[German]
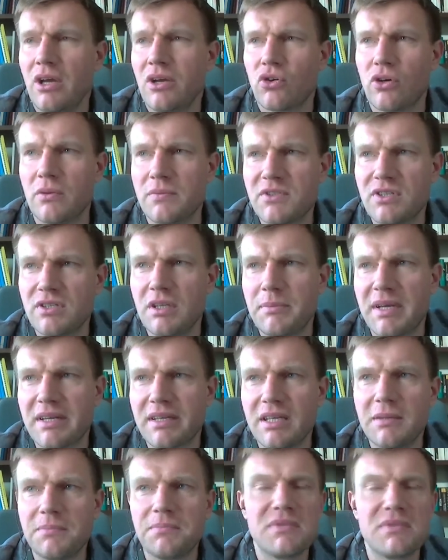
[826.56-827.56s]
kommt zu dem
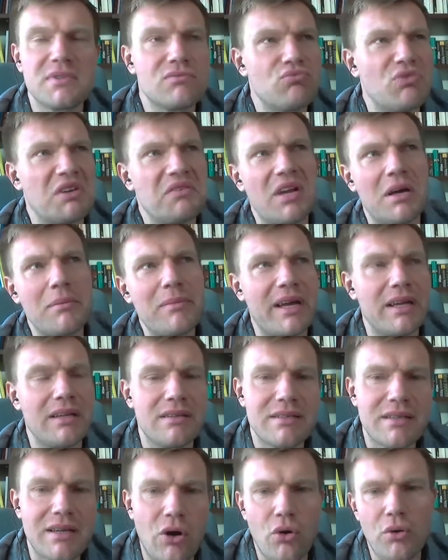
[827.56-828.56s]
Ergebnis, wir haben
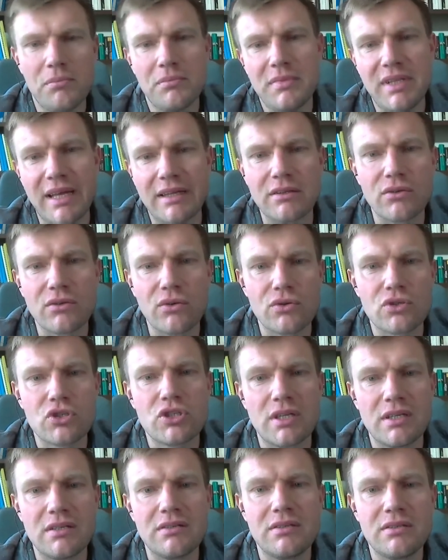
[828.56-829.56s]
eigentlich kaum
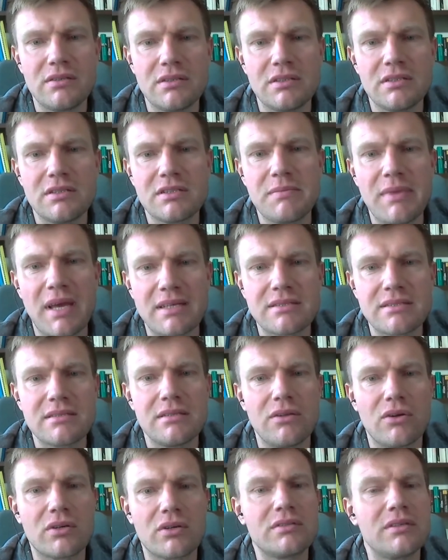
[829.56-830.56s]
Lernrückstände in diesem
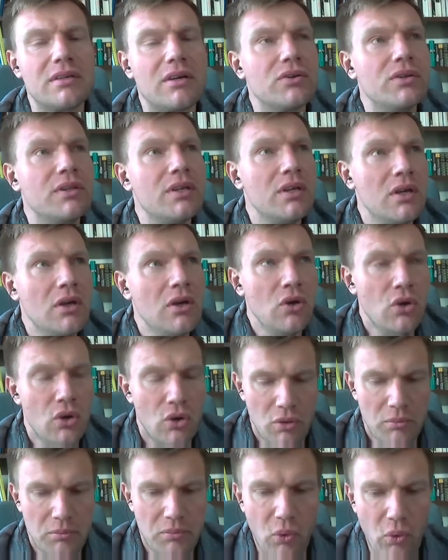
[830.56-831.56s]
ersten Lockdown
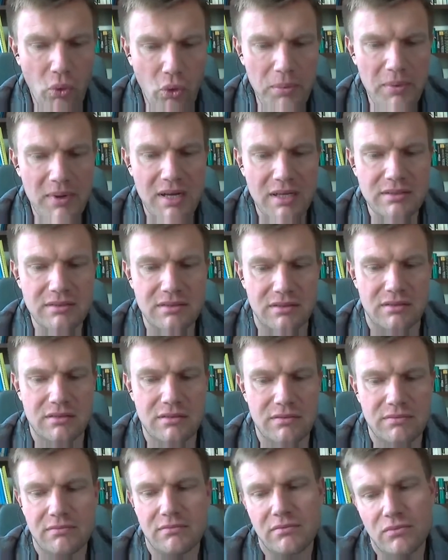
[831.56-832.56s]

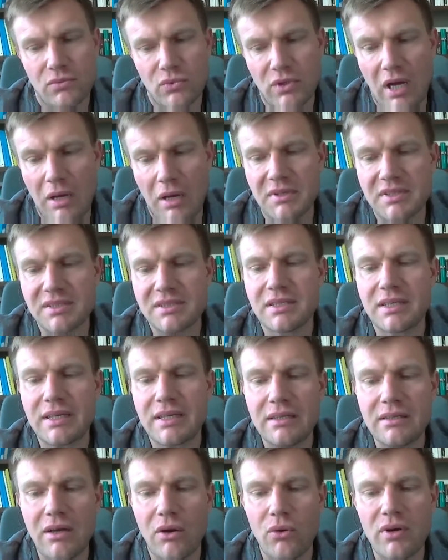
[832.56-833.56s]
beobachtet. Aber sie
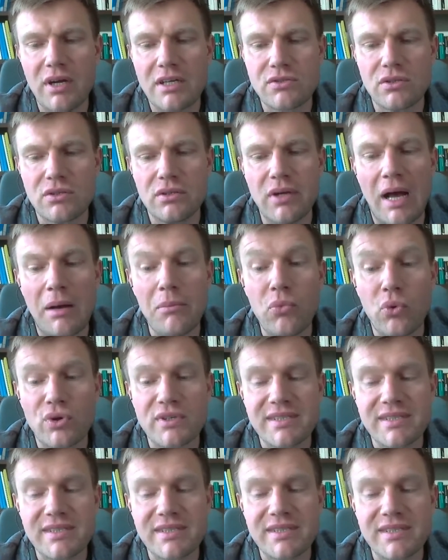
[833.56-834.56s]
gehen auch, also Hamburg
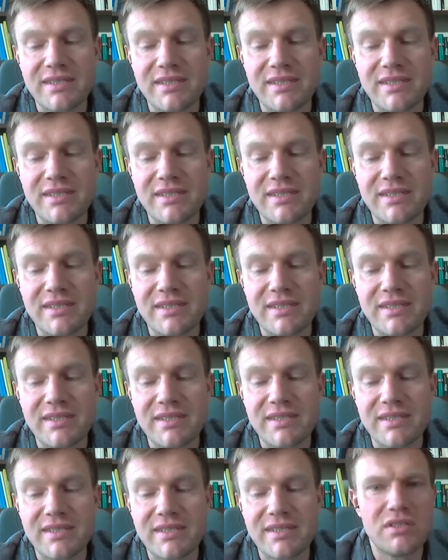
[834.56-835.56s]
selber geht damit nicht
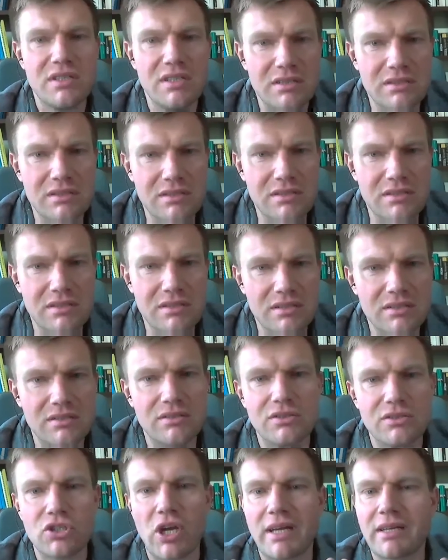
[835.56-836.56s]
groß hausieren. Sie
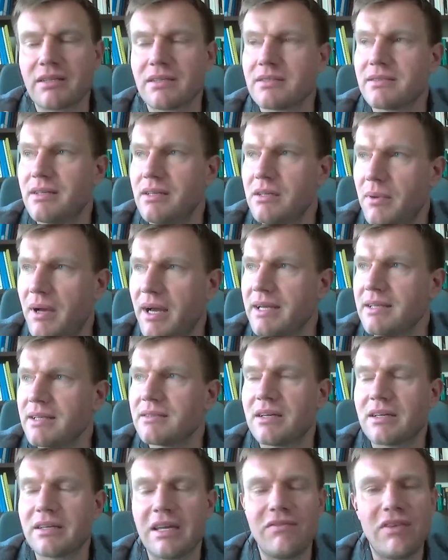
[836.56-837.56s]
schränken das selber ein, sagen,
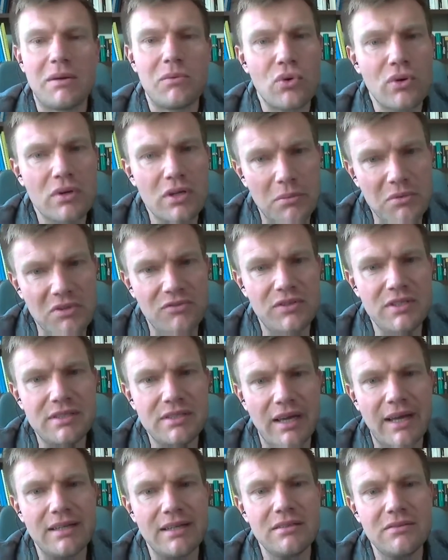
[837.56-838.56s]
hey, wir haben unglaublich viel
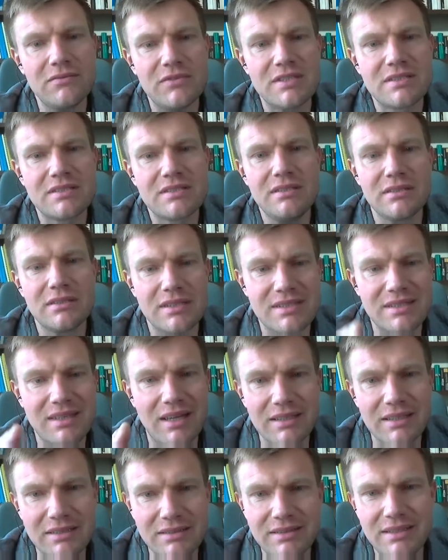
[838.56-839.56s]
daran investiert, dass
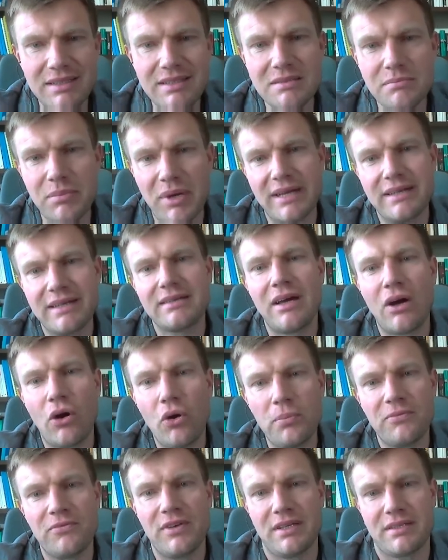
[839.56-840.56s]
gerade in diesen beiden
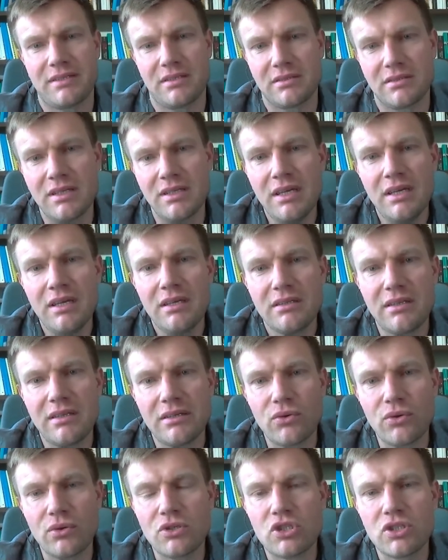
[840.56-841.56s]
Hauptfächern die
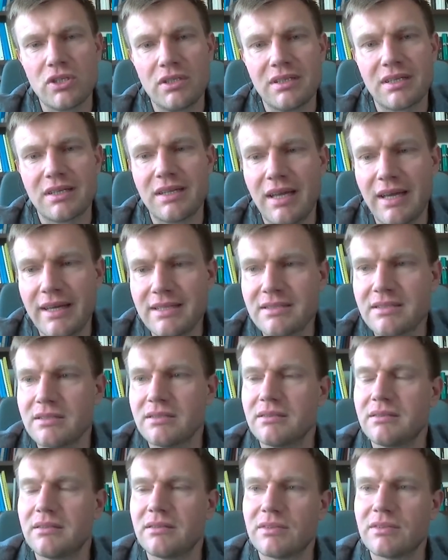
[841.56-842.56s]
Rückstände klein
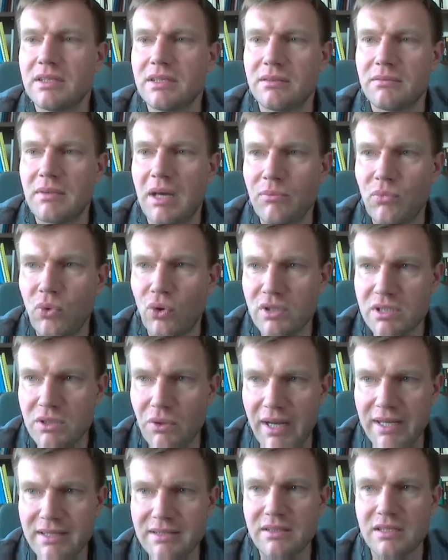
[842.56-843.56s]
sind. Ähm, Hamburg ist
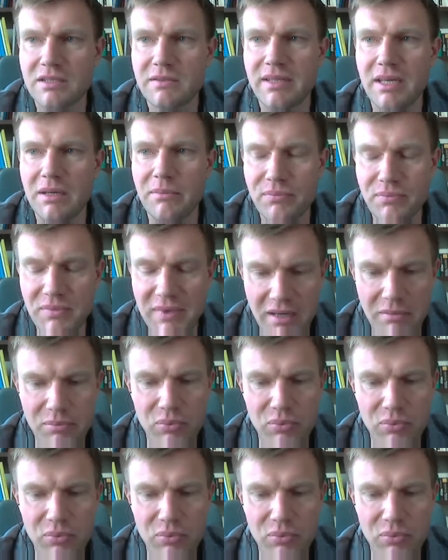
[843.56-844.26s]
auch eins das, der, der